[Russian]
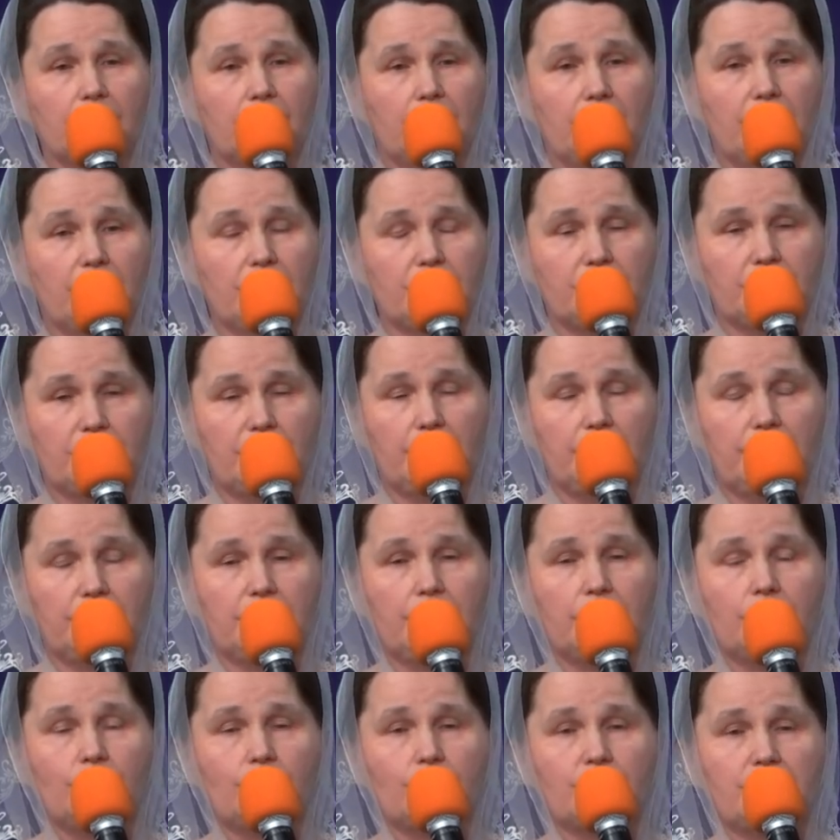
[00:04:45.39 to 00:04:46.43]
Ты решил
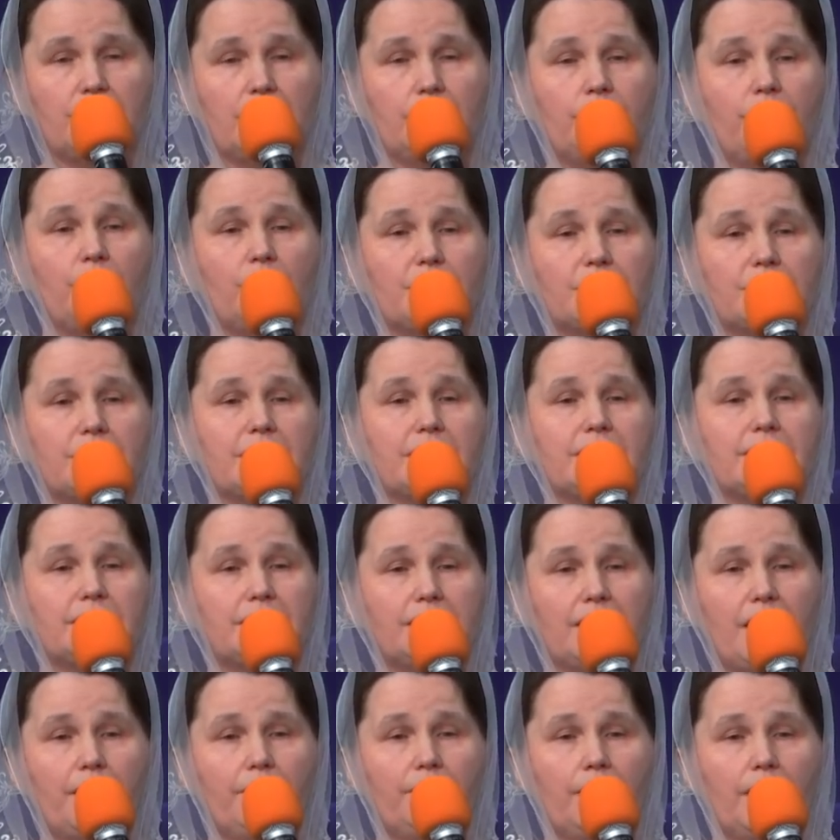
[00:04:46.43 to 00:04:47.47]
не дружить больше с
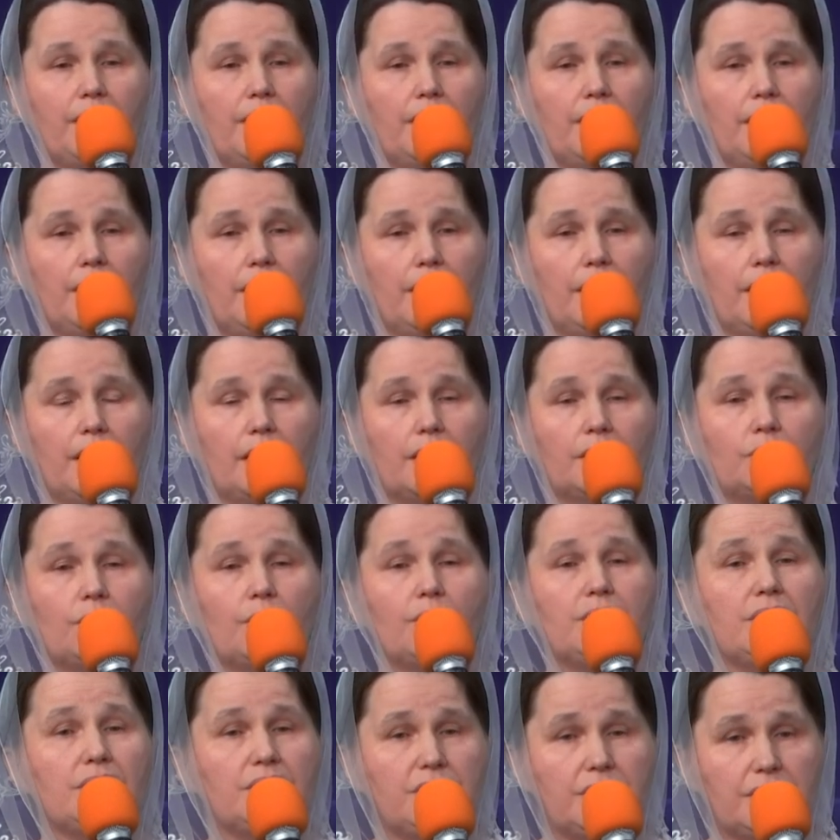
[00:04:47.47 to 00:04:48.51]
тем,
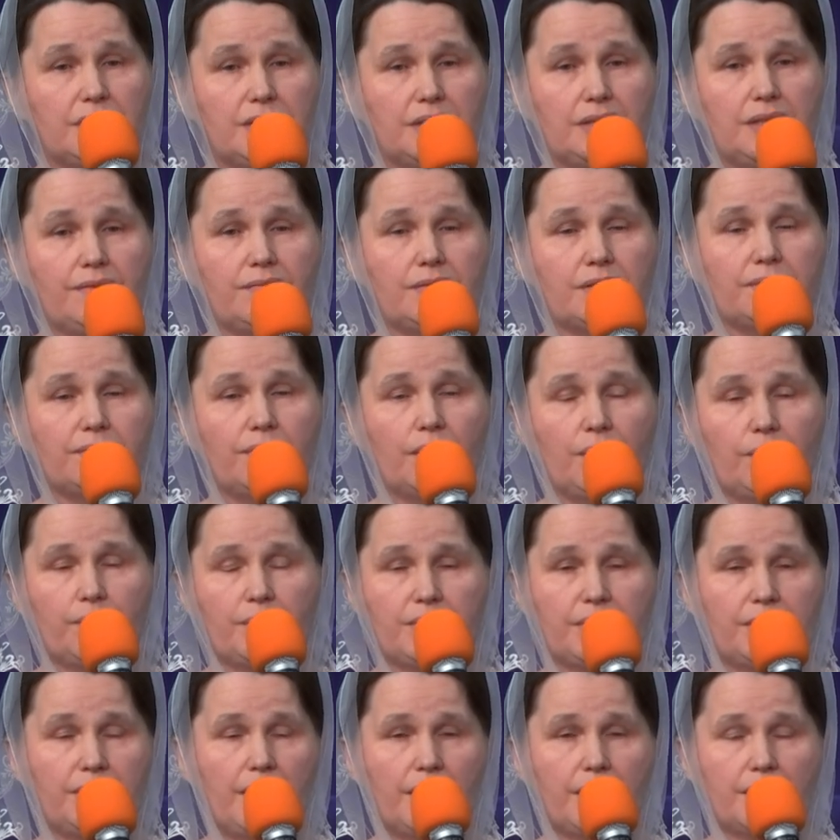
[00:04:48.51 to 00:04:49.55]
кто нечестив в своем
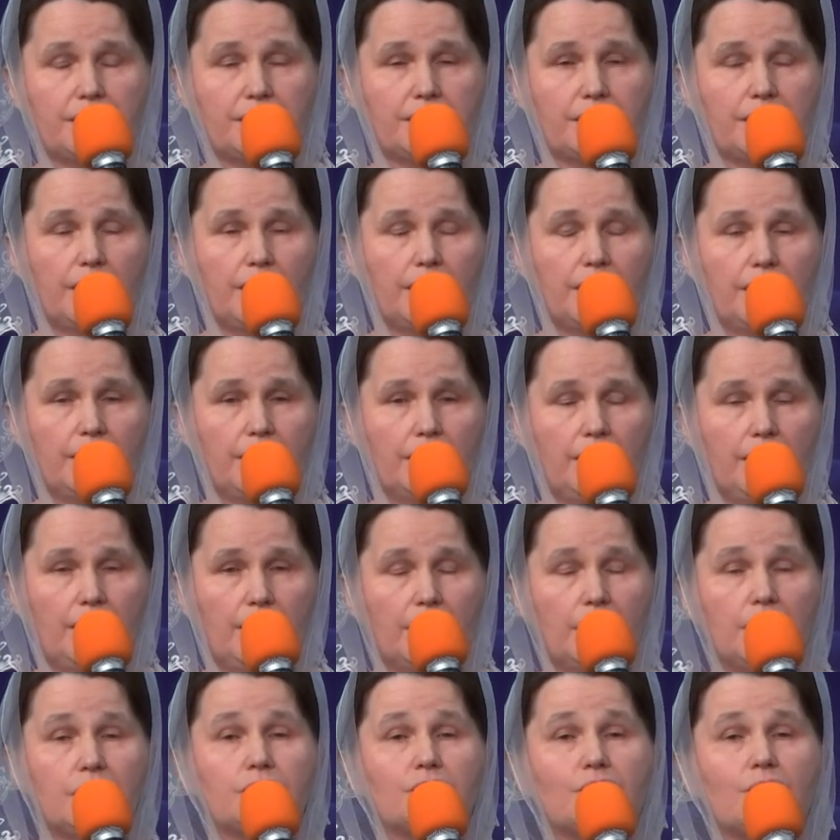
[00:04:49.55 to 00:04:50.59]
сердце
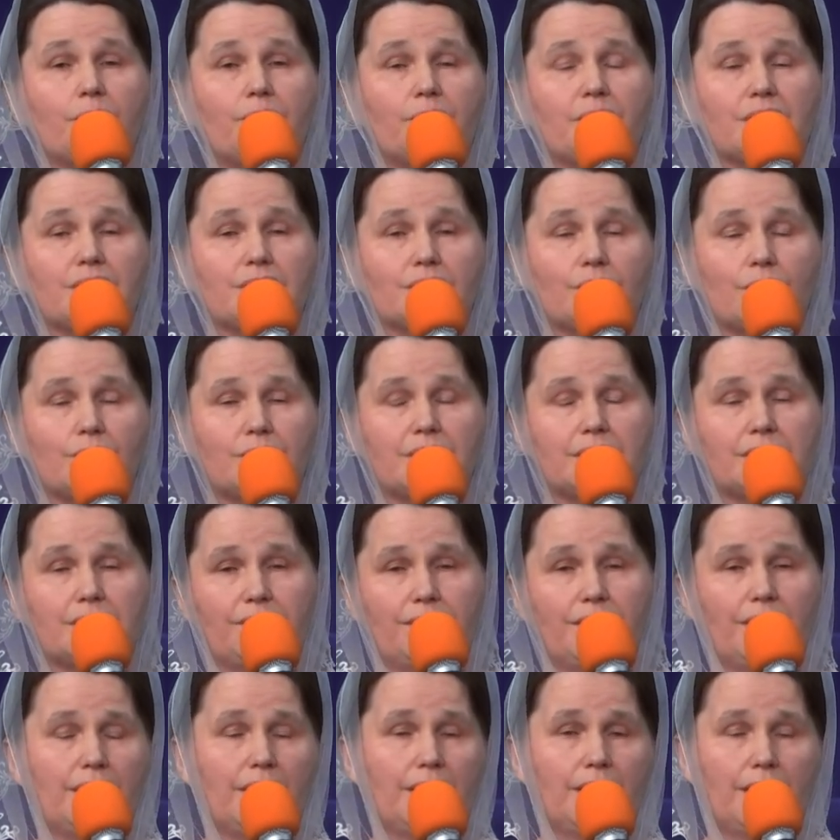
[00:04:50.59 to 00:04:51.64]
и чье
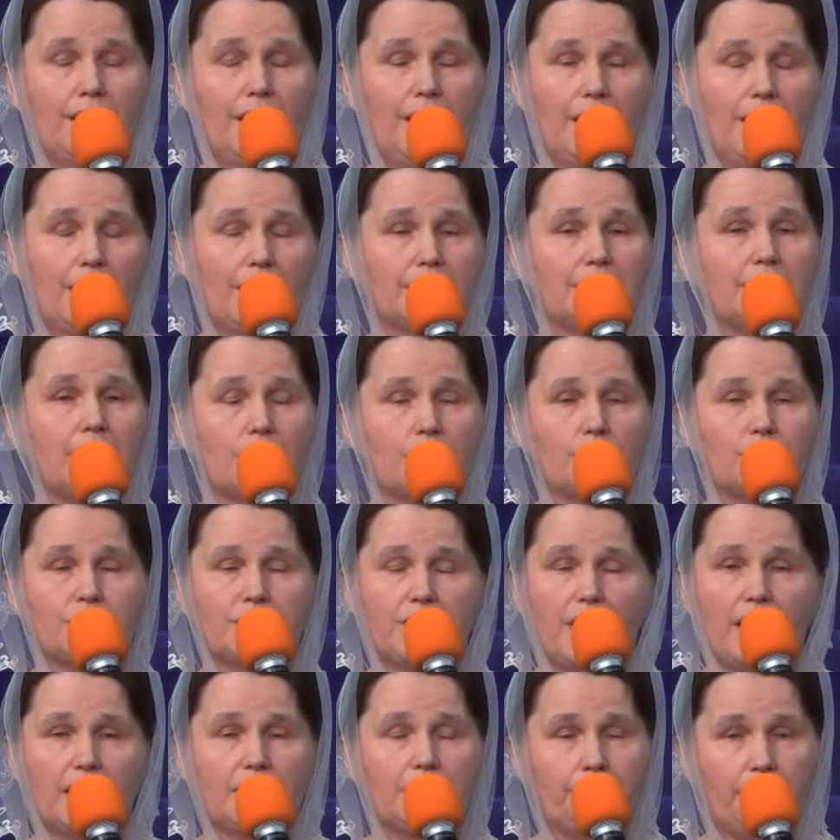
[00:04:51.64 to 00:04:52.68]
присутствие –
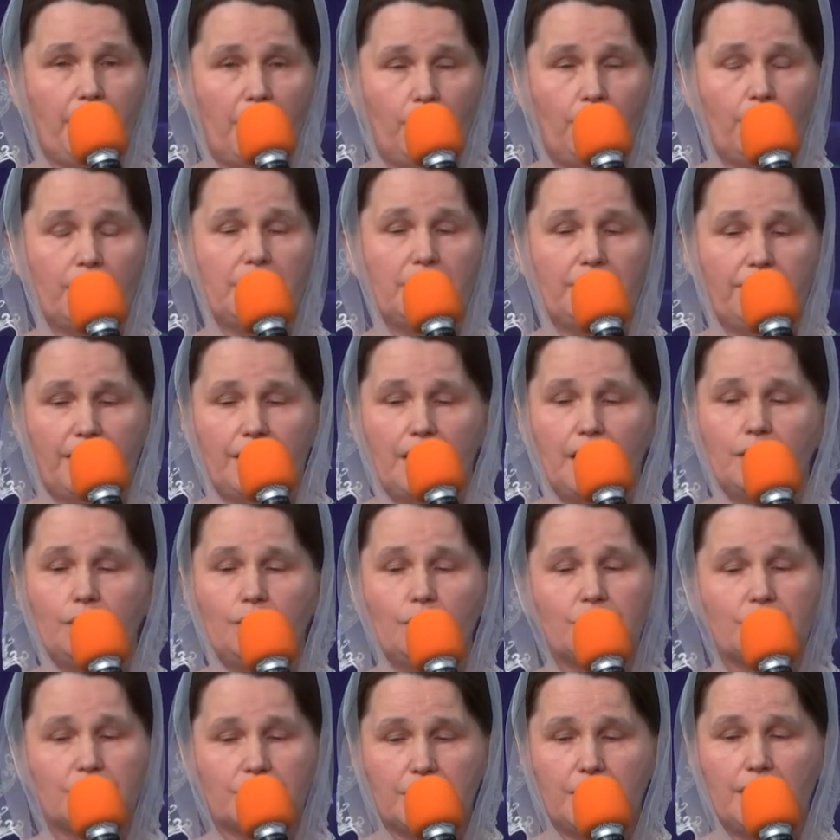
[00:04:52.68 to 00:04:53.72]
нарушает покой твоей
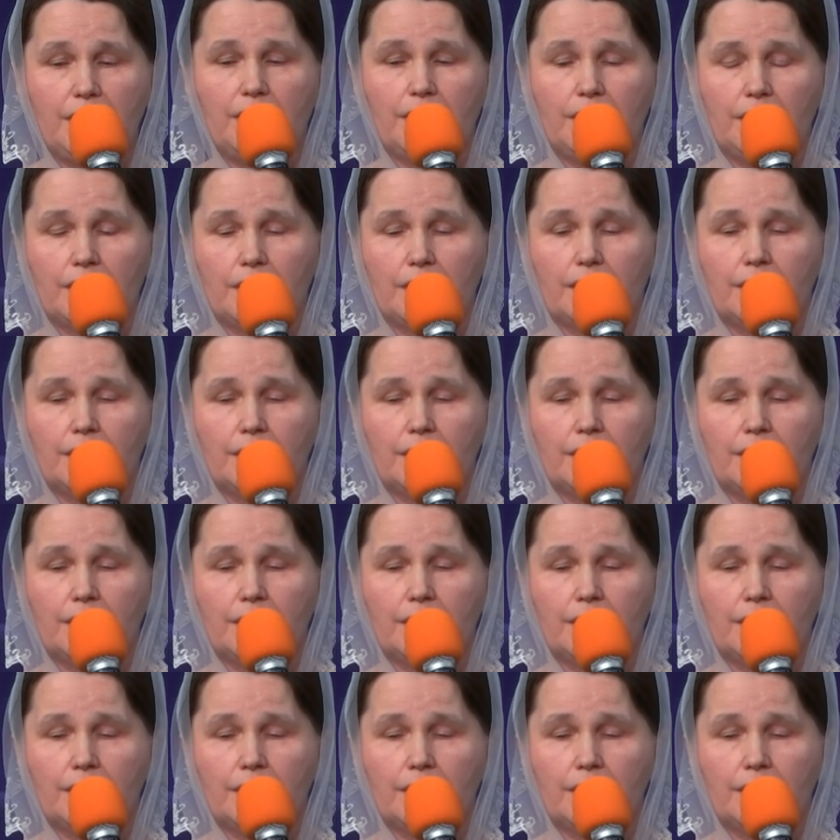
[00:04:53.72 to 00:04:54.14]
души.